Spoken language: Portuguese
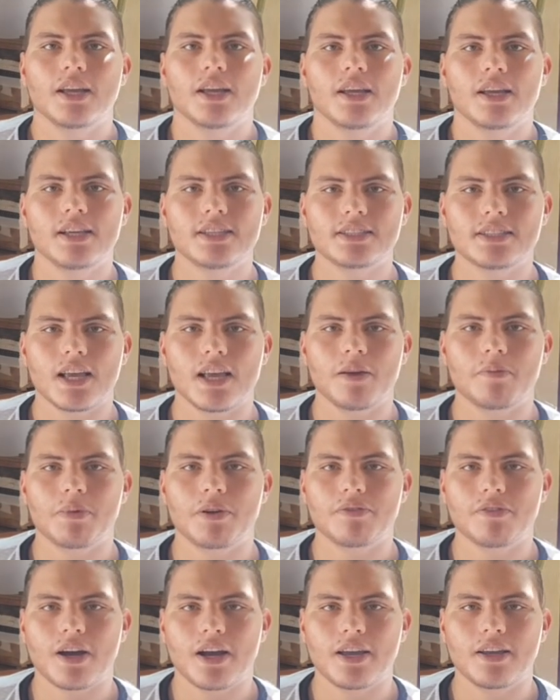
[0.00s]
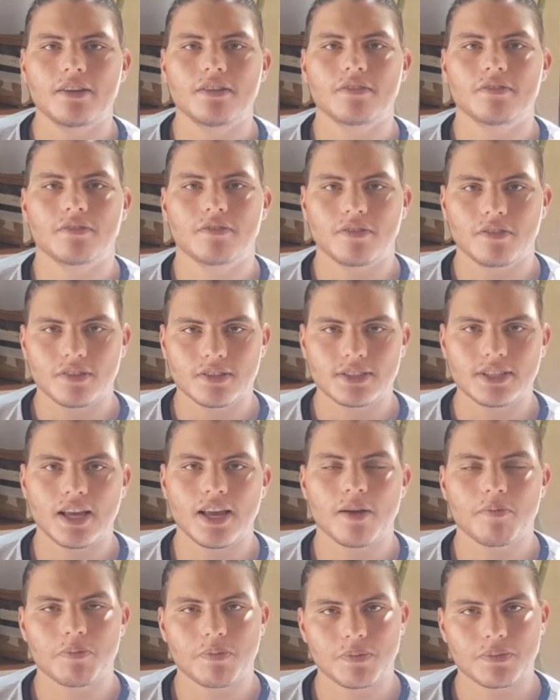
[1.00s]
e sempre vai
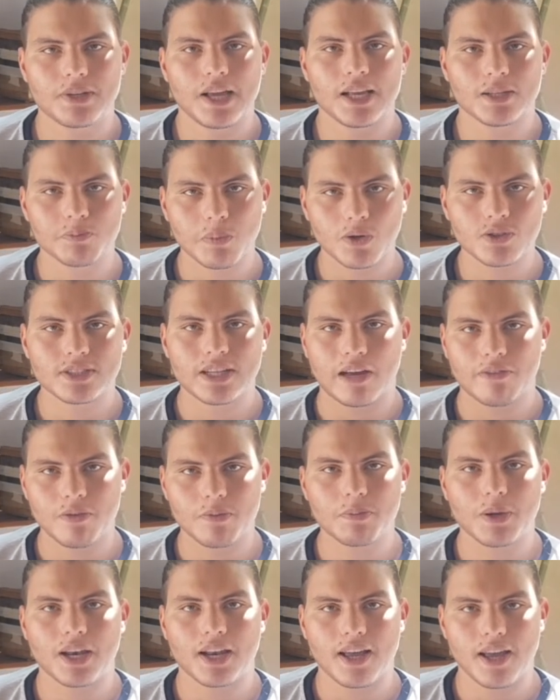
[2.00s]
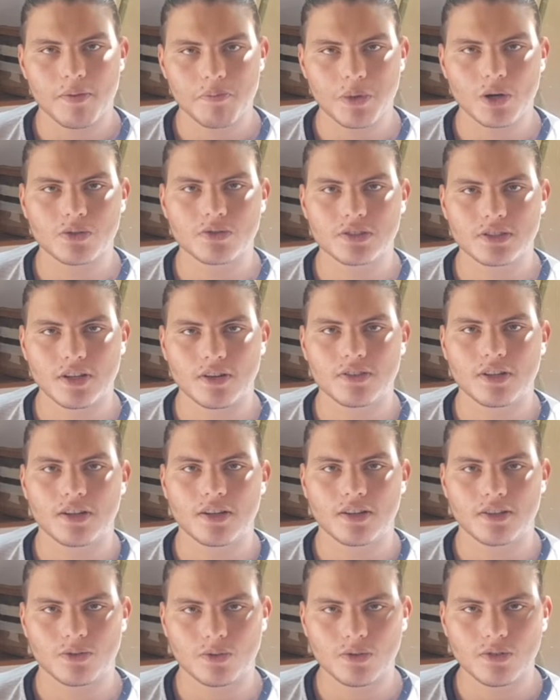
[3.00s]
ser responsável pela reprodução
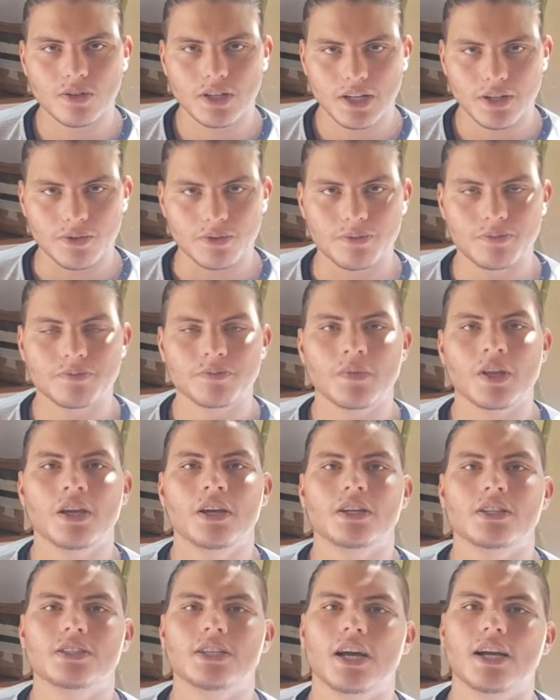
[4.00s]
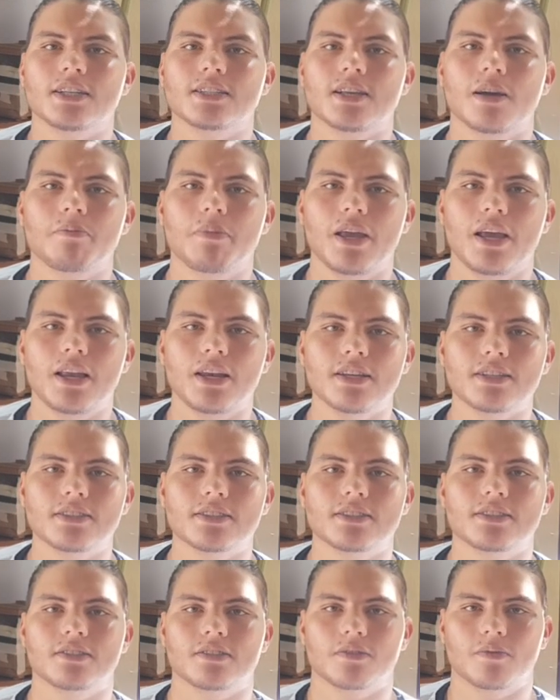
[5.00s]
da, do ninho. Já as
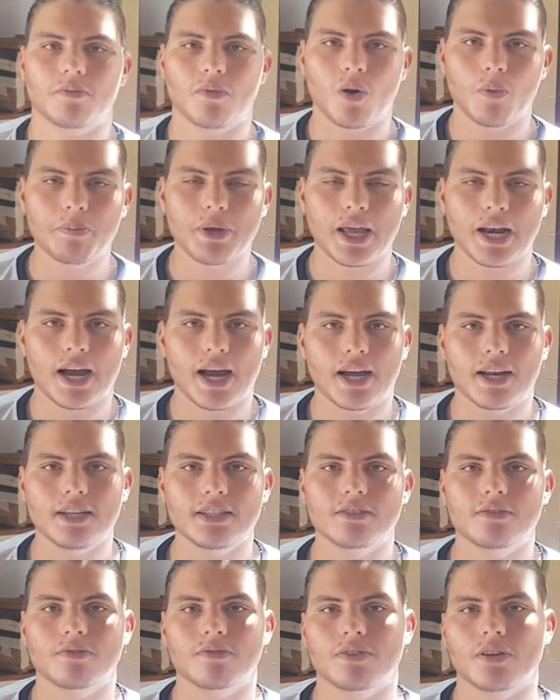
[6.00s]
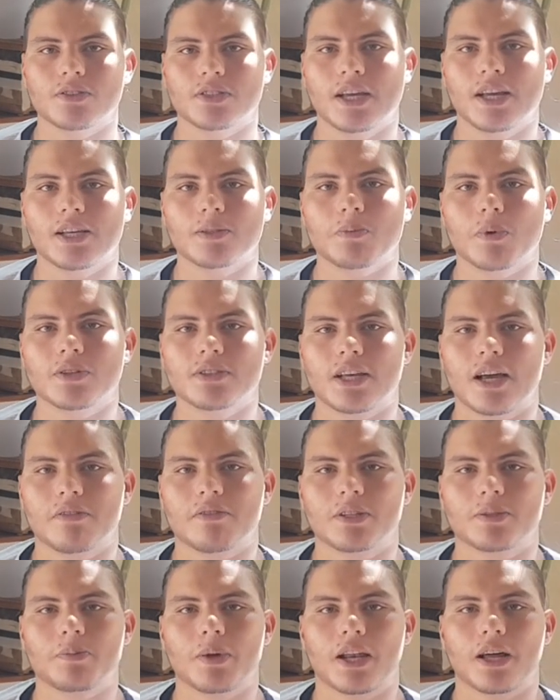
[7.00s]
abelhas operárias vão ser
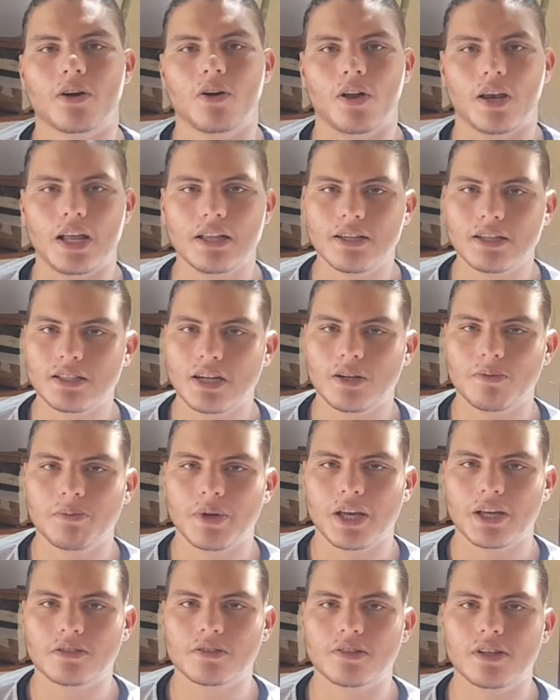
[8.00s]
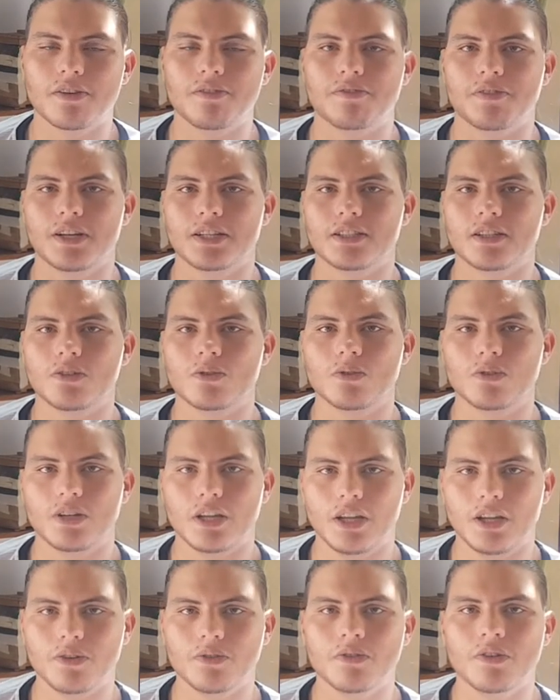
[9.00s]
responsáveis pela coleta de alimentos, defesa do
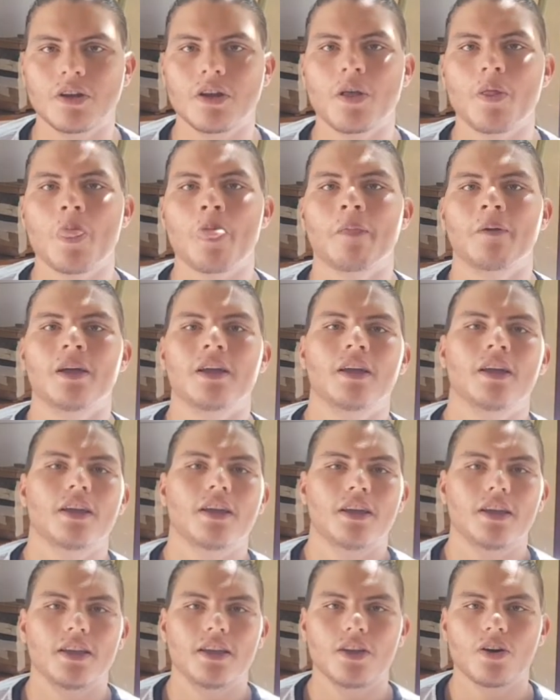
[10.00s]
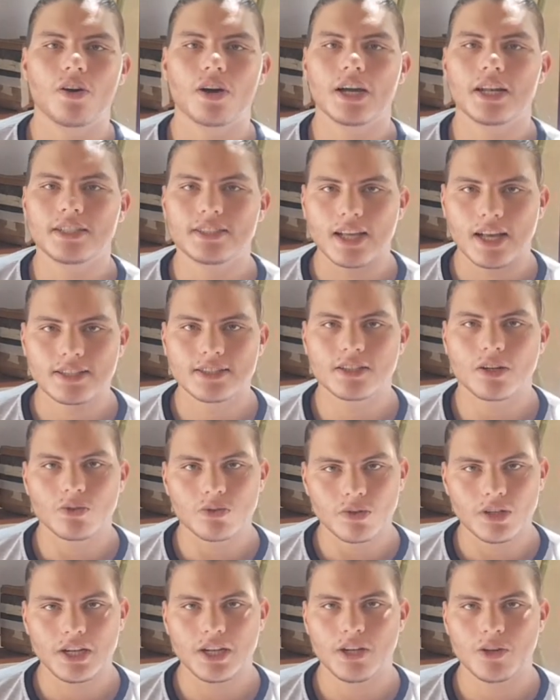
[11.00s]
ninho e organização
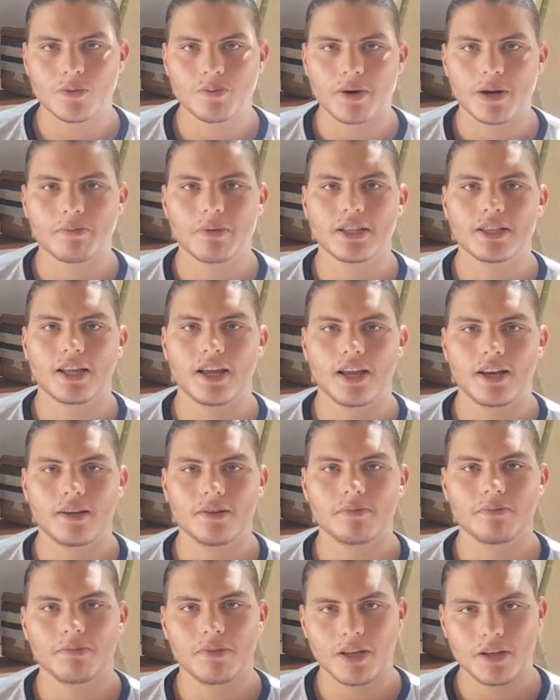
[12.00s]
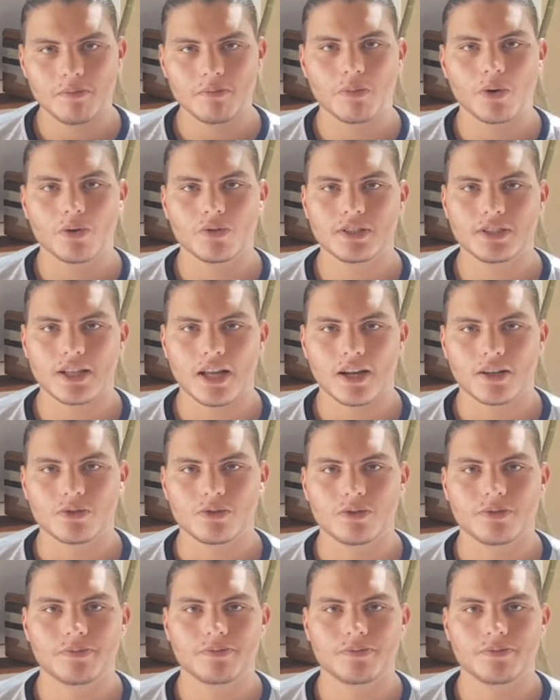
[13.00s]
do ninho para manter ele em bom estado.